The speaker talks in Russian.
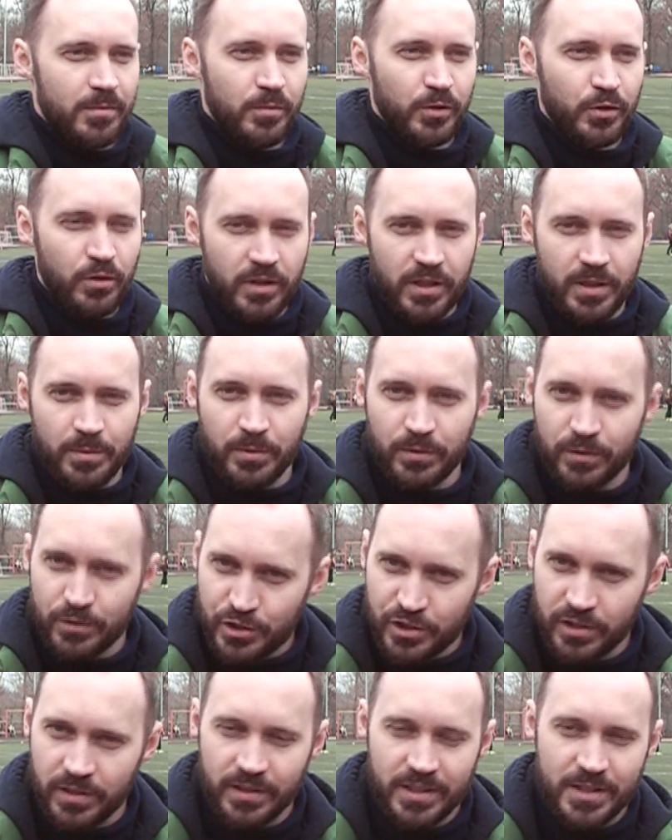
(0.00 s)
Многое
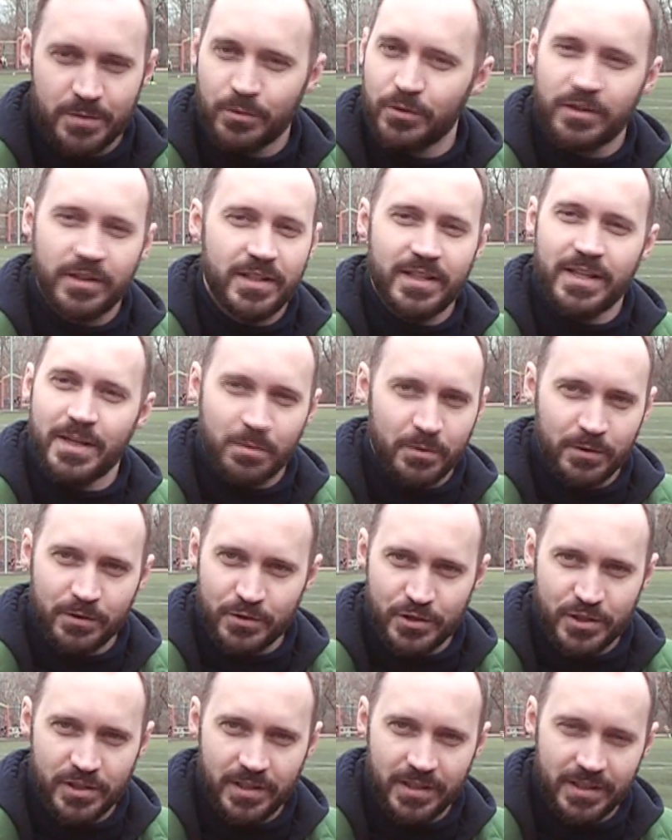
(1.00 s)
получалось, многое не
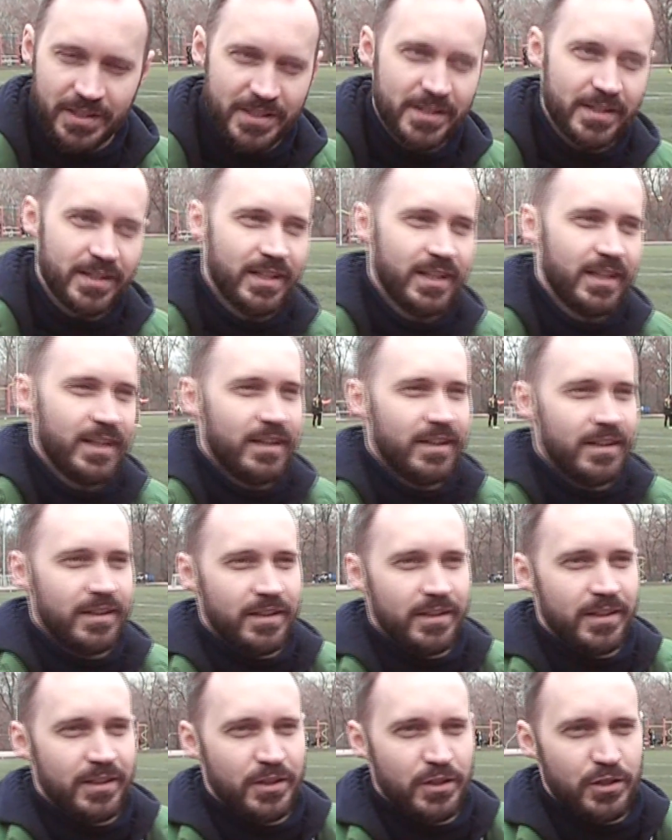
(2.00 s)
получалось.
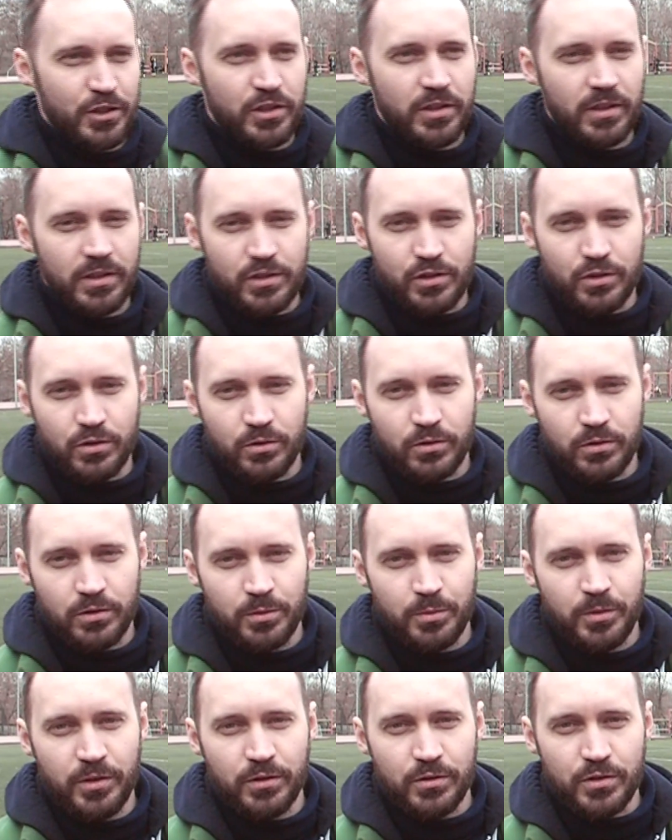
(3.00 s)
Я считаю, что
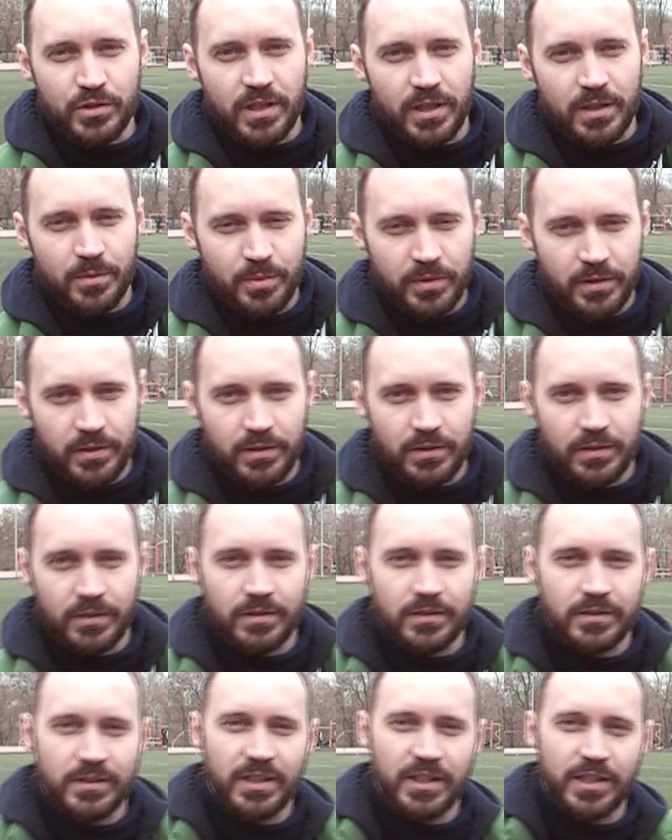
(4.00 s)
минус как
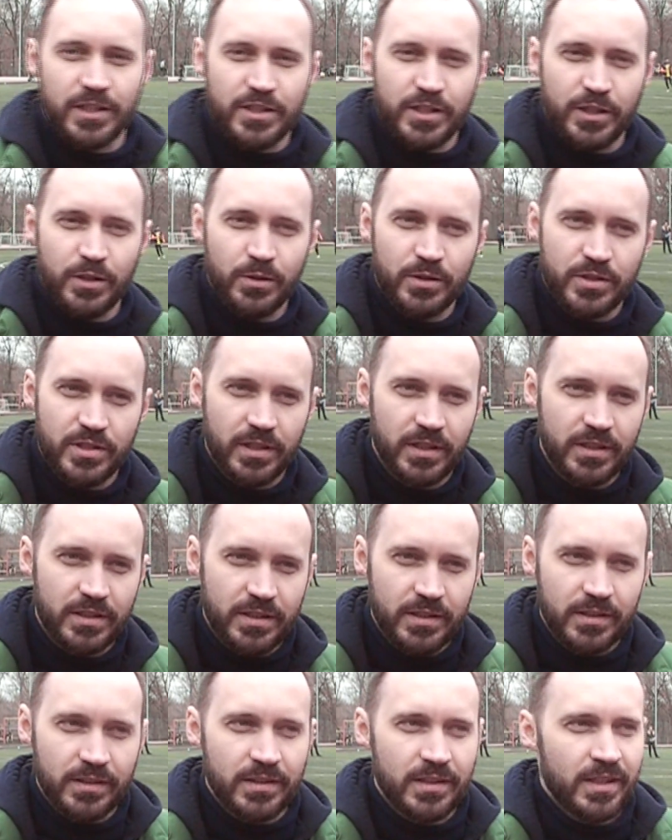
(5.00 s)
был, так и остается
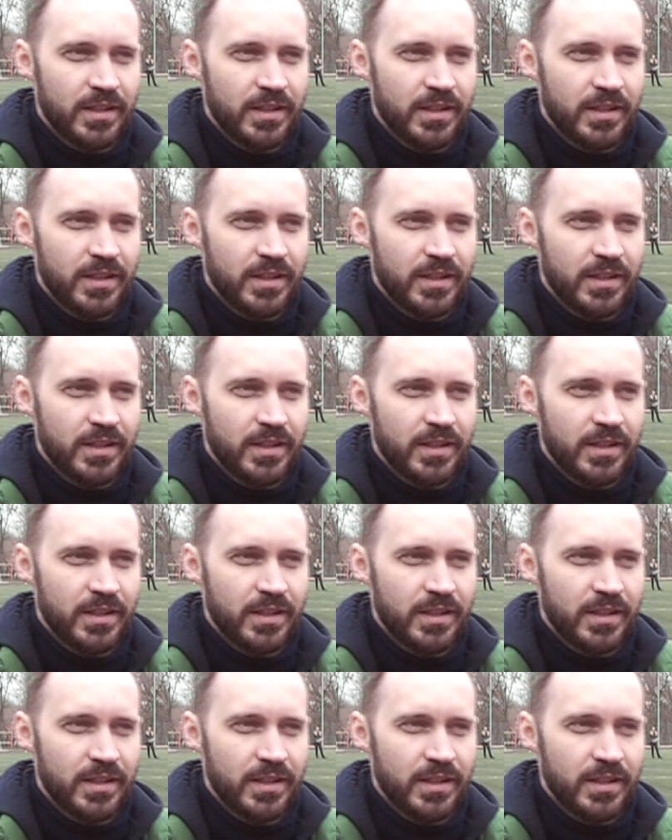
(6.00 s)
один.